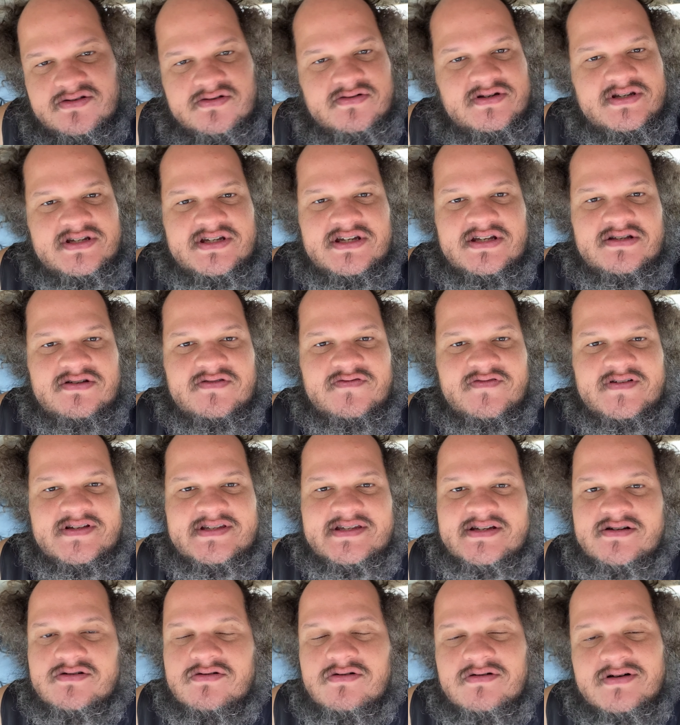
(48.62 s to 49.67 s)
dois jeitos de
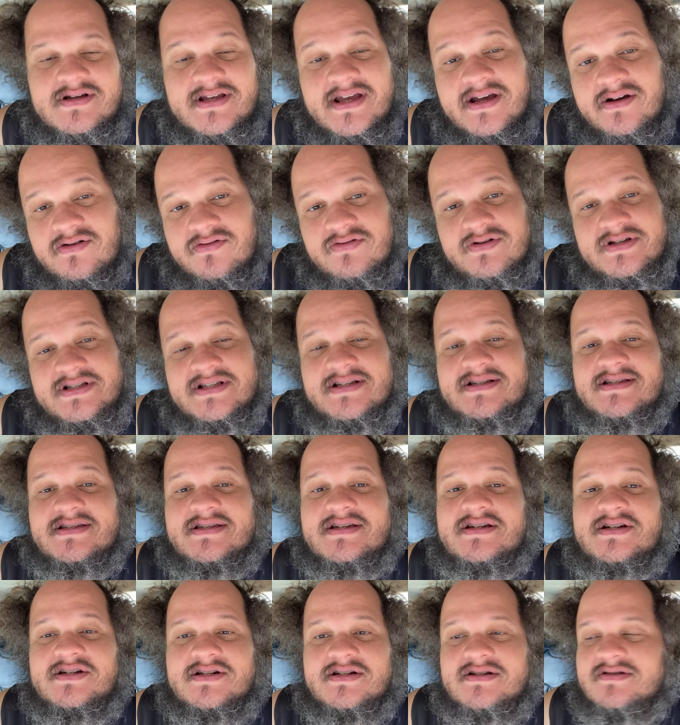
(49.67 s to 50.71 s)
fazer qualquer coisa que
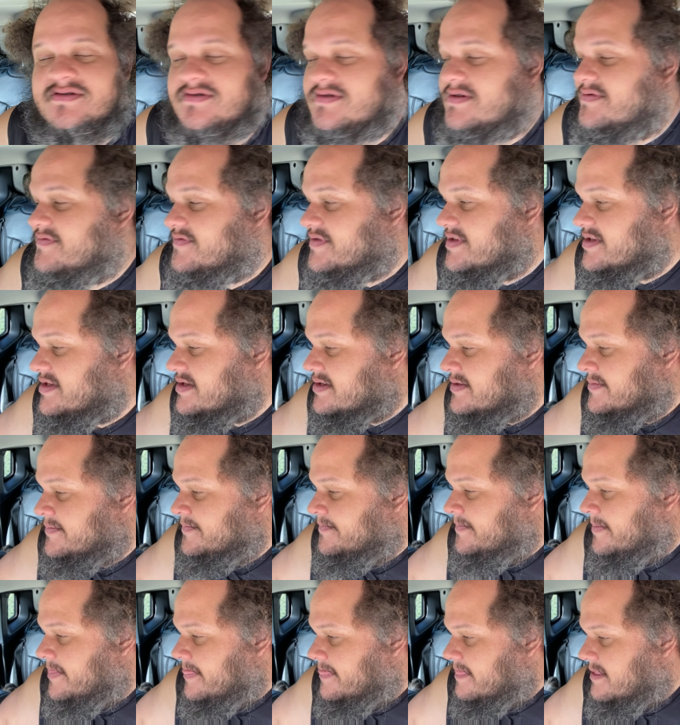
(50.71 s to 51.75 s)
seja na sua vida.
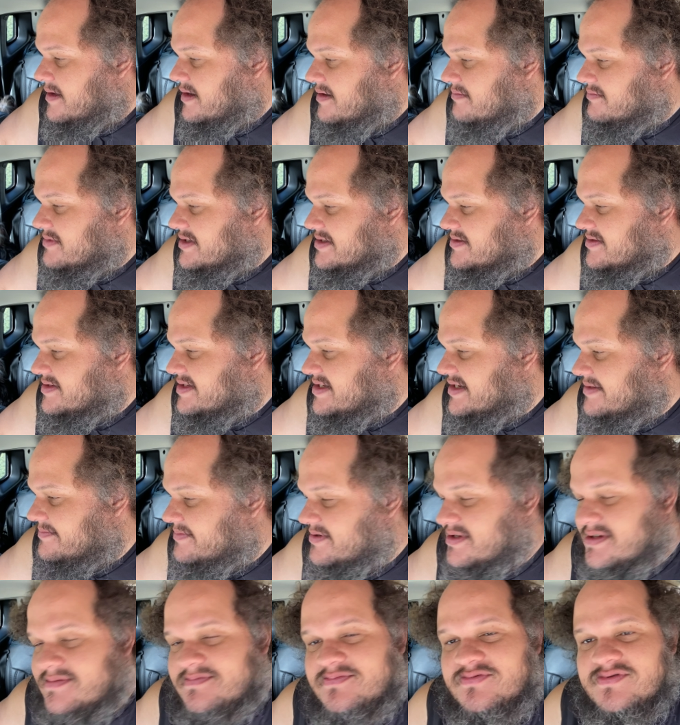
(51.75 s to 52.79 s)
E, mano,
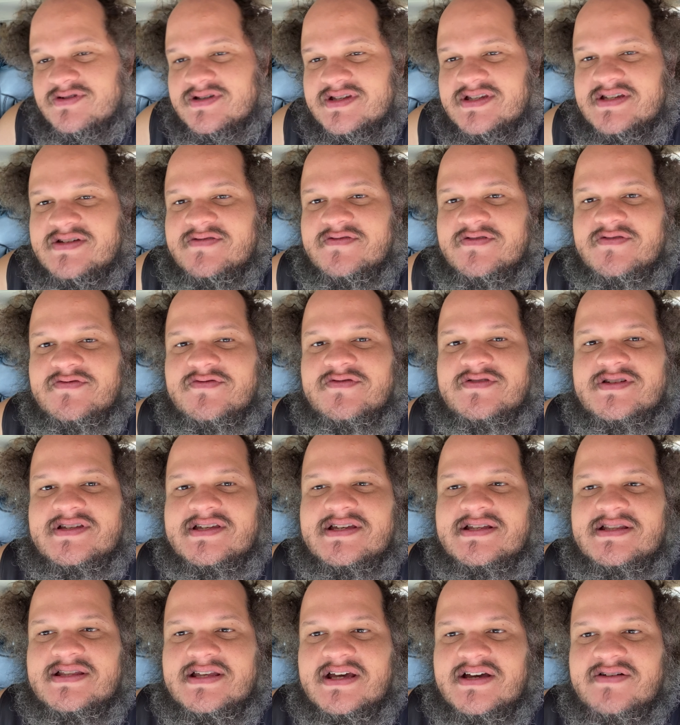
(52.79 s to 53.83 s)
sempre que possível,
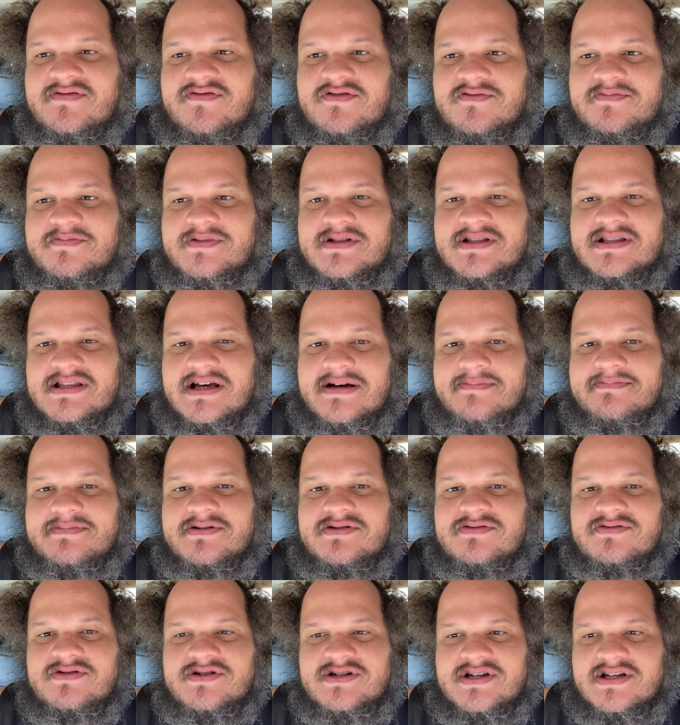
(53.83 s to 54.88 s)
você deve optar
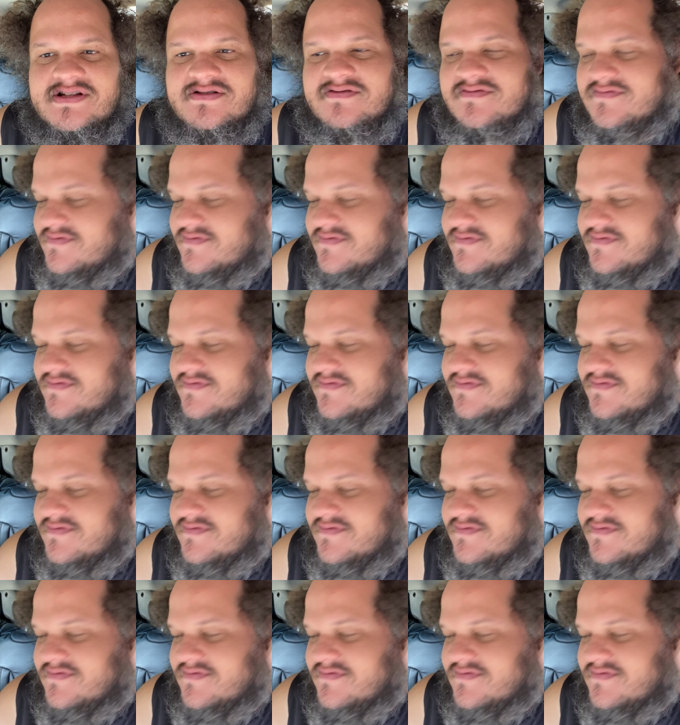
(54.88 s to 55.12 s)
pelo jeito